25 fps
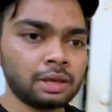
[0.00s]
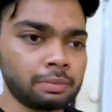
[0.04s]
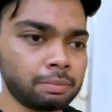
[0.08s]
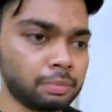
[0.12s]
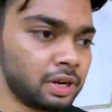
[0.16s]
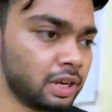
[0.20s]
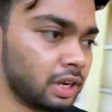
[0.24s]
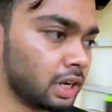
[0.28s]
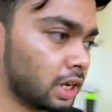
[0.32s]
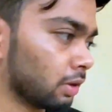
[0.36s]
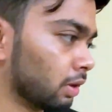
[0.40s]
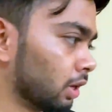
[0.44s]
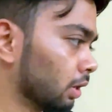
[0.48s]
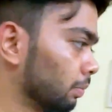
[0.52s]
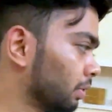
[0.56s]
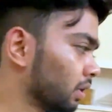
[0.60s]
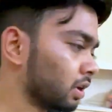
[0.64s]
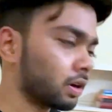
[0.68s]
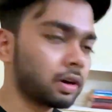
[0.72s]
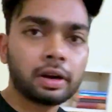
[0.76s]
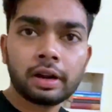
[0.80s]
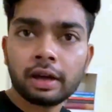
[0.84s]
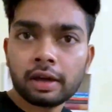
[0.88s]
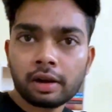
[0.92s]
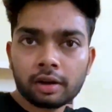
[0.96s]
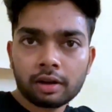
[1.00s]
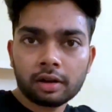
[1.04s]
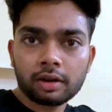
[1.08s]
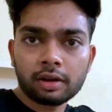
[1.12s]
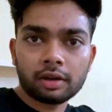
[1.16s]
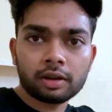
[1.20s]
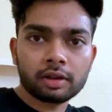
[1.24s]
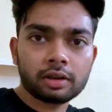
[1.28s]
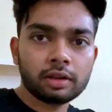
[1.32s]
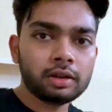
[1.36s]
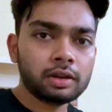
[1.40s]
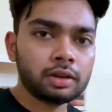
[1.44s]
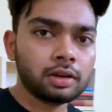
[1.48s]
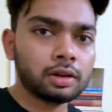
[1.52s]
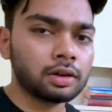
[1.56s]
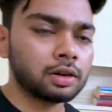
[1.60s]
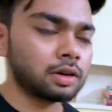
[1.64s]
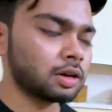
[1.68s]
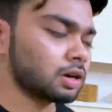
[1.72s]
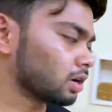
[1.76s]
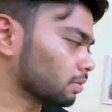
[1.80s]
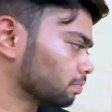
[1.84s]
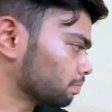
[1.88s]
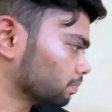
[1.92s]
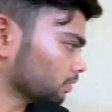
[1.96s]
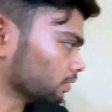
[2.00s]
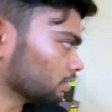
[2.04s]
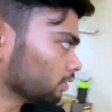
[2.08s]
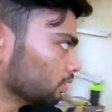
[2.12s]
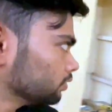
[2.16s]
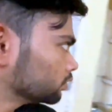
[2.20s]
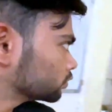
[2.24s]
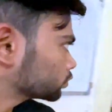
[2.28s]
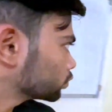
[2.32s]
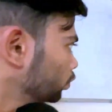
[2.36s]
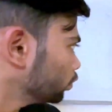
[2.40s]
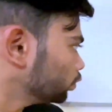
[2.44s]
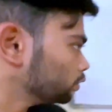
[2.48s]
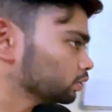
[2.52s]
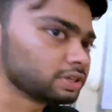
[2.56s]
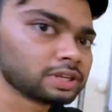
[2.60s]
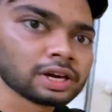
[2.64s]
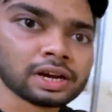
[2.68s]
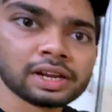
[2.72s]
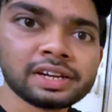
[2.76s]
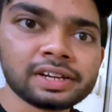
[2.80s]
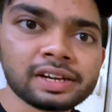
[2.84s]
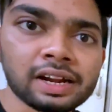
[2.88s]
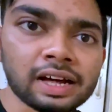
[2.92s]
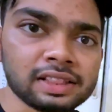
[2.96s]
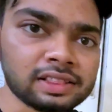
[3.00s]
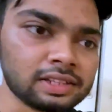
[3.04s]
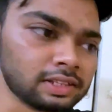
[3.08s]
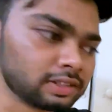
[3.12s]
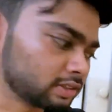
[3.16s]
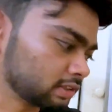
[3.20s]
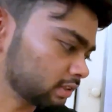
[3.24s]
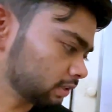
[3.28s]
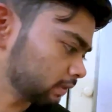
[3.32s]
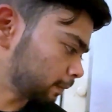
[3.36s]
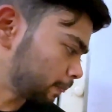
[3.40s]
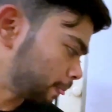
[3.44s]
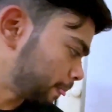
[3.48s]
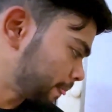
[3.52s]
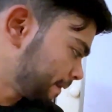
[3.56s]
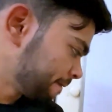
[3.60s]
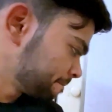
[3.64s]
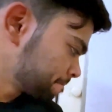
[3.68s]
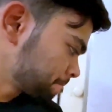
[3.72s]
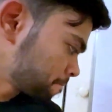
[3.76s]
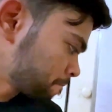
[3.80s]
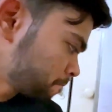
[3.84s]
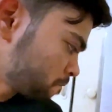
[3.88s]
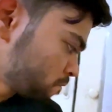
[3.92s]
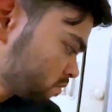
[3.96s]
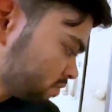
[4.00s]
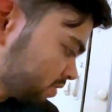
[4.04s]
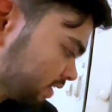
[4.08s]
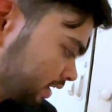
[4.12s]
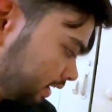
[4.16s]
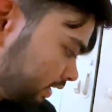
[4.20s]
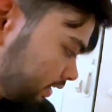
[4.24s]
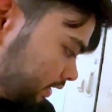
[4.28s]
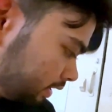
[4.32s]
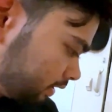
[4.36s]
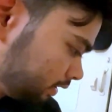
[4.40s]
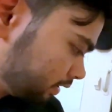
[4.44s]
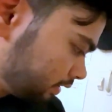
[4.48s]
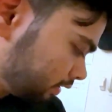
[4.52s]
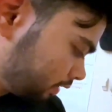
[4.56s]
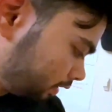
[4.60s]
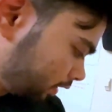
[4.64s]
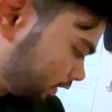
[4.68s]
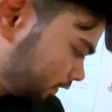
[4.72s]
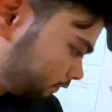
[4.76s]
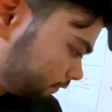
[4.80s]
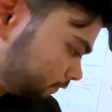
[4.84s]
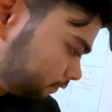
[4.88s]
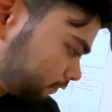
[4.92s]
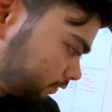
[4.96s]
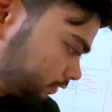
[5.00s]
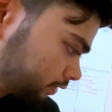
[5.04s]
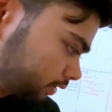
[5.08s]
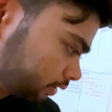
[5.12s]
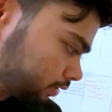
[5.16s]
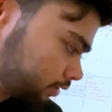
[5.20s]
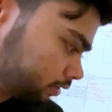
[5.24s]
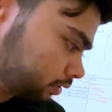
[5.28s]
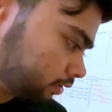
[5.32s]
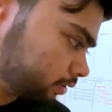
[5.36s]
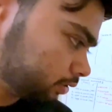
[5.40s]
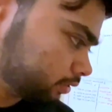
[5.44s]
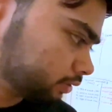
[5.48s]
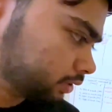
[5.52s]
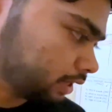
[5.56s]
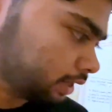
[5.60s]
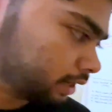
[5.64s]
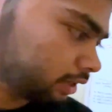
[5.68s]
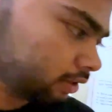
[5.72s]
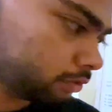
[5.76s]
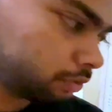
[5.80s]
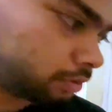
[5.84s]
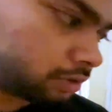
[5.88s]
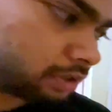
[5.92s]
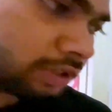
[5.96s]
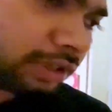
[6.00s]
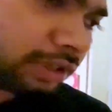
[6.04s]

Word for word: मेन टेबल पर ना रख करके अपन इसको यहीं डाल देते हैं एंड आफ्टर दैट ओके